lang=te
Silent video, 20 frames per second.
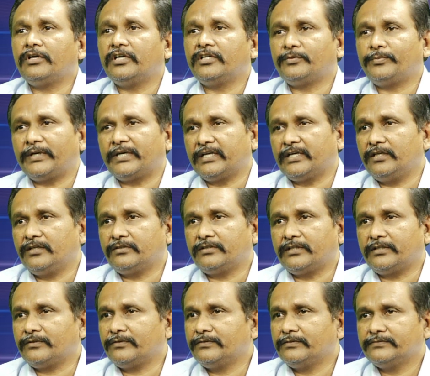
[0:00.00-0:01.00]
ఖర్చు
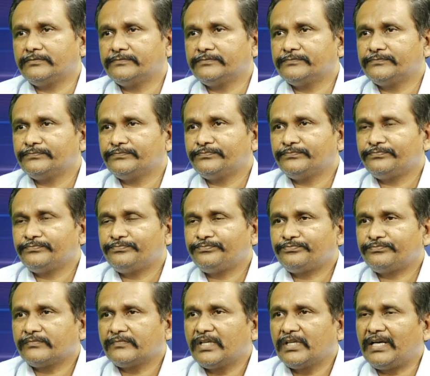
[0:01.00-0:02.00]
పెట్టగలుగుతారు
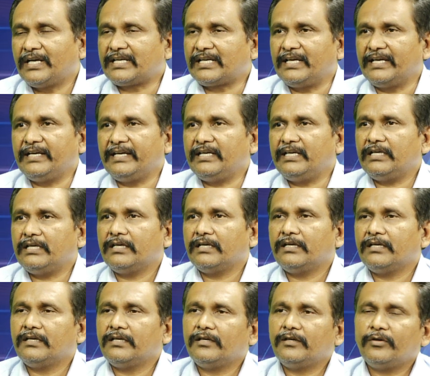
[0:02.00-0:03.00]
అట్లాగే
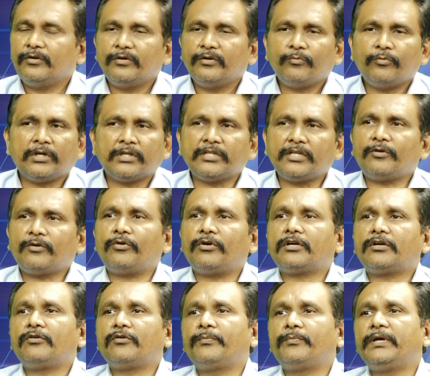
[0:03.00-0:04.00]
వందల
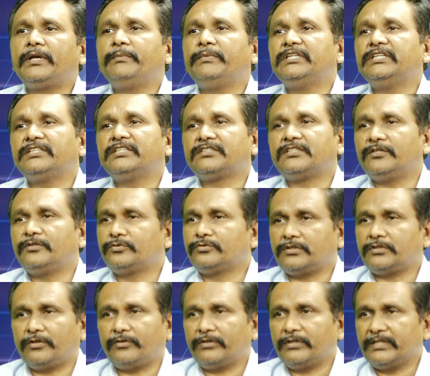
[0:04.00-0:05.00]
కోట్ల రూపాయలు బిజినెస్
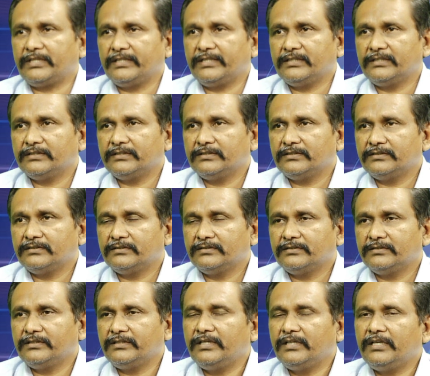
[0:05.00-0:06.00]
నడుస్తూ ఉంటుంది
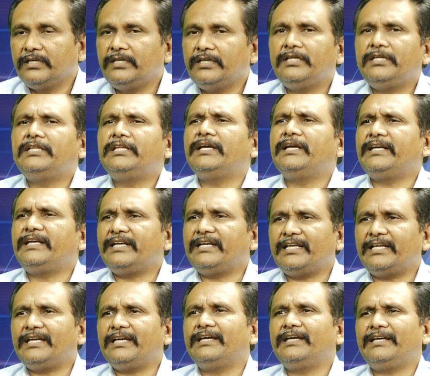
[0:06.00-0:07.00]
ఇది
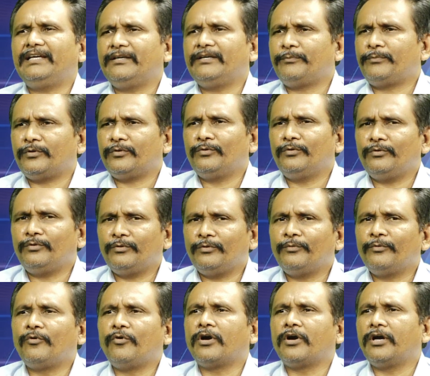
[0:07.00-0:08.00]
ఏంటంటే ఇప్పుడు
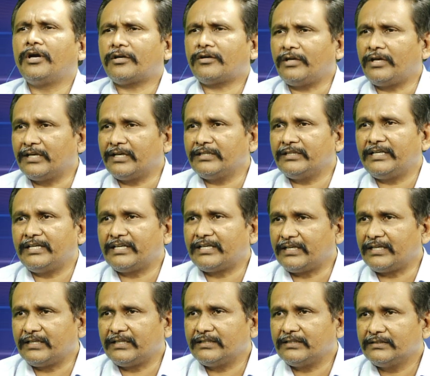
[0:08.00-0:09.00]
గొంగట్లో అన్నం
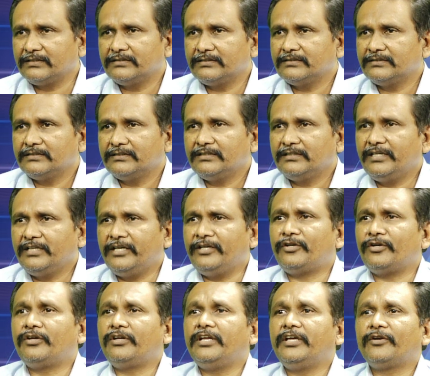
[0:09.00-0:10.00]
తింటా
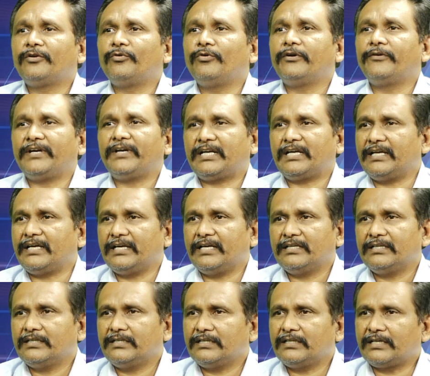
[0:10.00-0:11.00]
ఎంట్రుకలు ఏరుకోవడం ఎట్లాగా
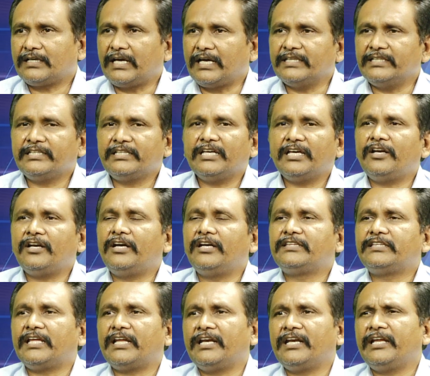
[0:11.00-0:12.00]
రాజకీయాలు వాళ్ళు
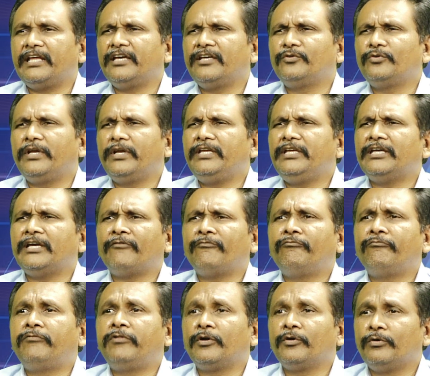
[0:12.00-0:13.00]
తినలేదు అని
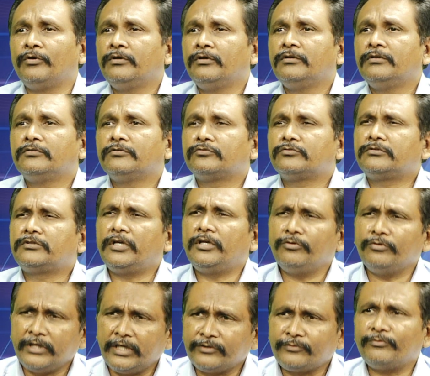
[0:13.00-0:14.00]
ఎవ్వడు
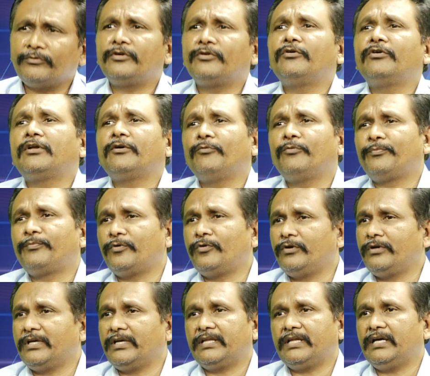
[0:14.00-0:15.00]
తెలుగుదేశం వాడు కూడా
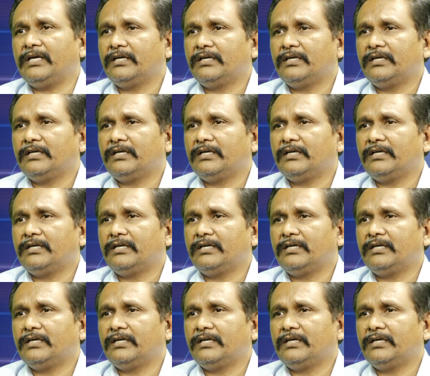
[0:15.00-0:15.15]
ఒప్పుకోడు కదా